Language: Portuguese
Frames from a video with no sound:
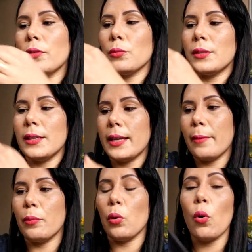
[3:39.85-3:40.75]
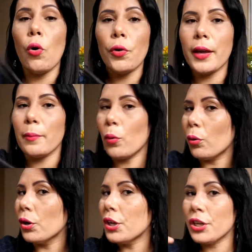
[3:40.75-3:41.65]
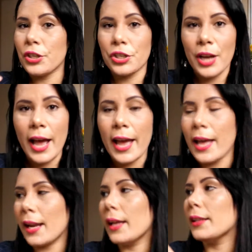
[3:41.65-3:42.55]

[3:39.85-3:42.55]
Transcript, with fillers: Então, se quebrou ou queimou, já era.